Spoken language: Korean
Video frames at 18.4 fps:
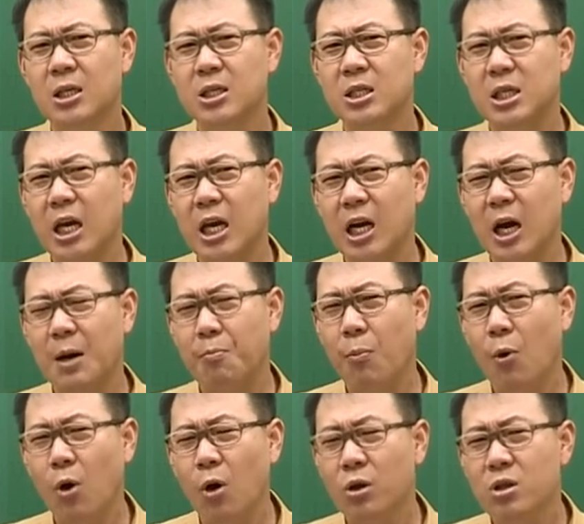제가
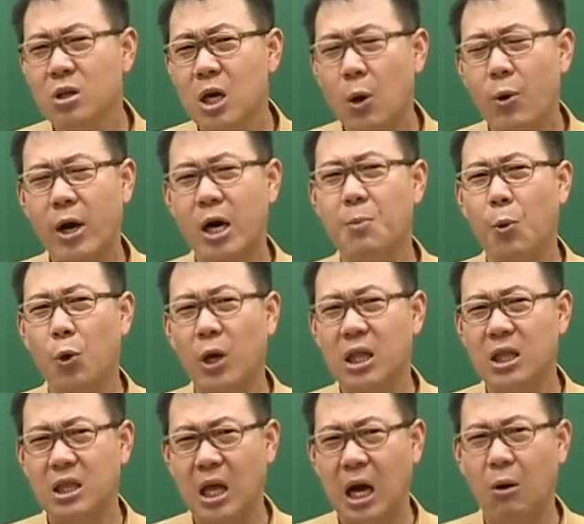뭔 영화를
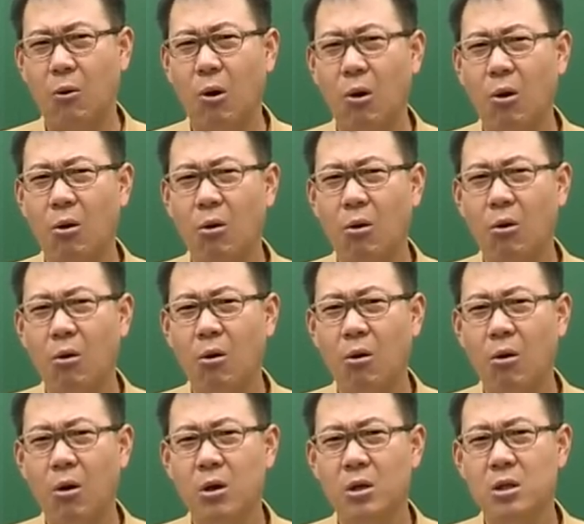보겠다고.
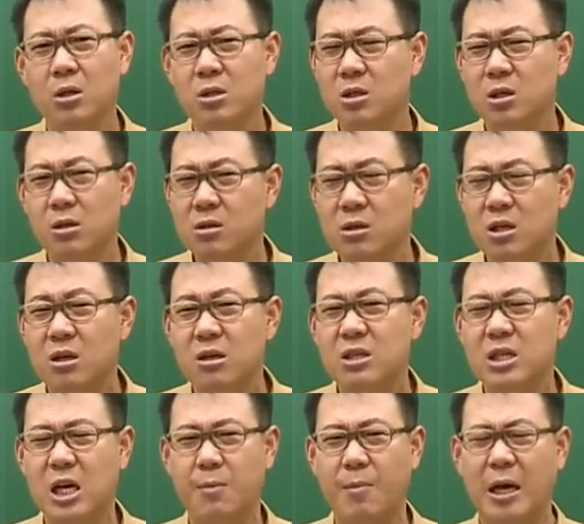저는
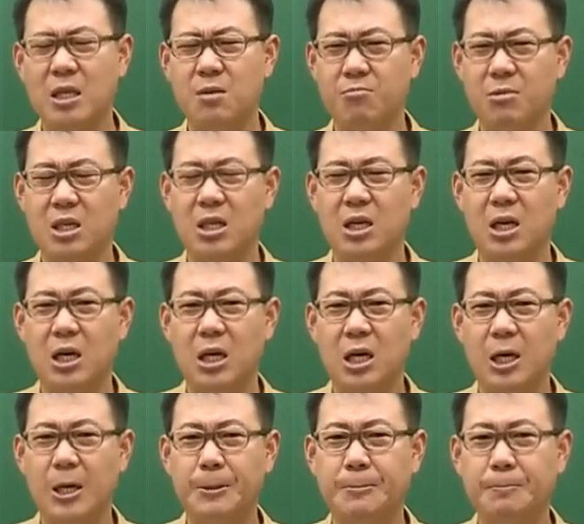그런 사람 아닙니다.
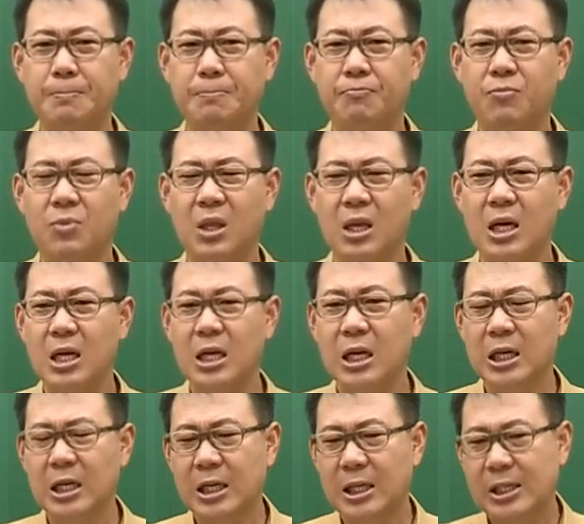
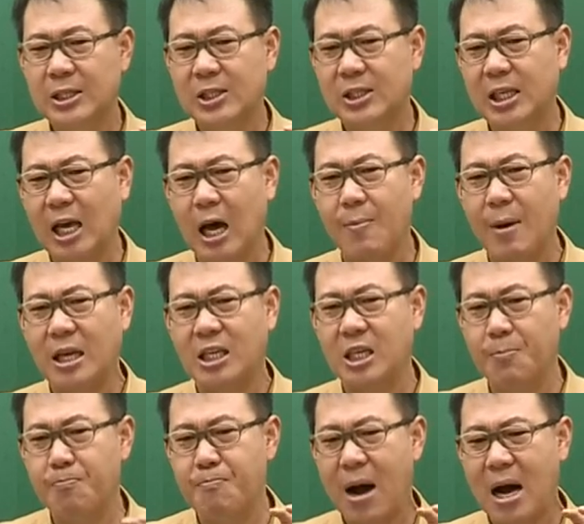
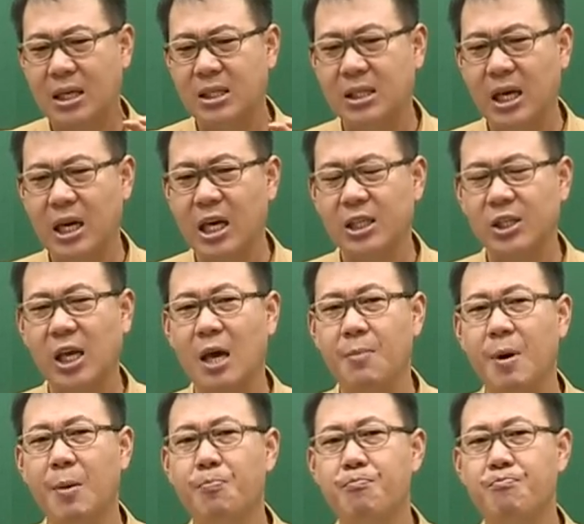400제 빡세게
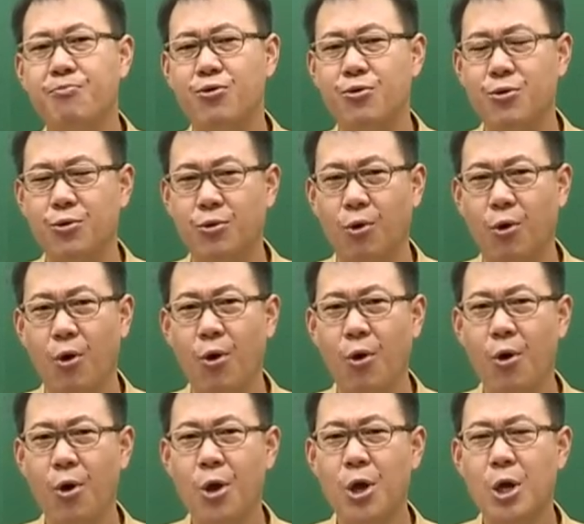세 번
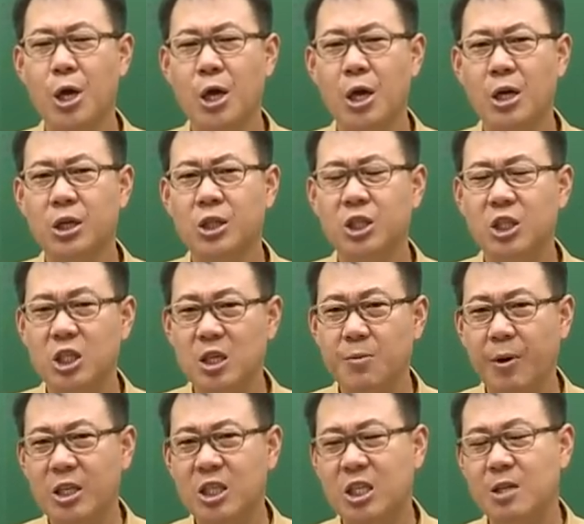풀고
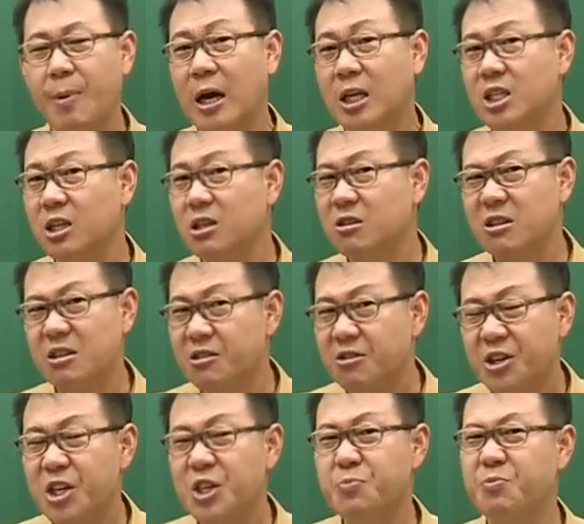이번 지방직
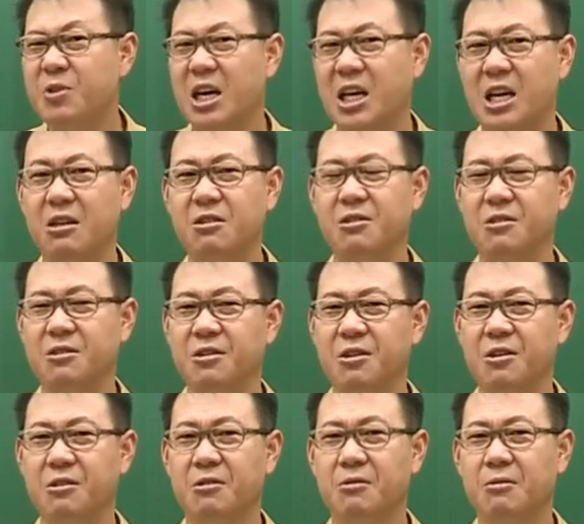그렇게 쉽지
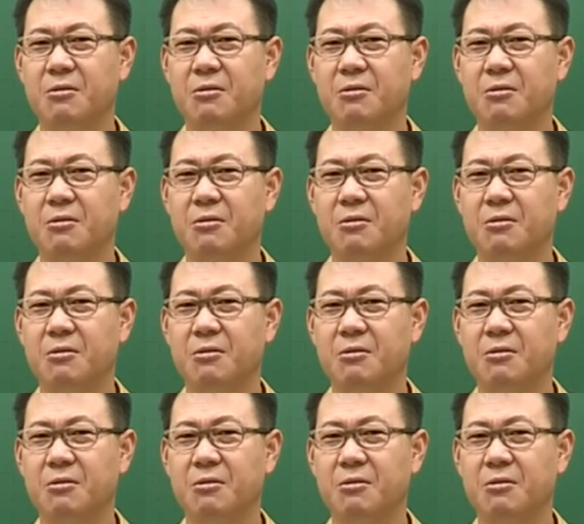않았거든요.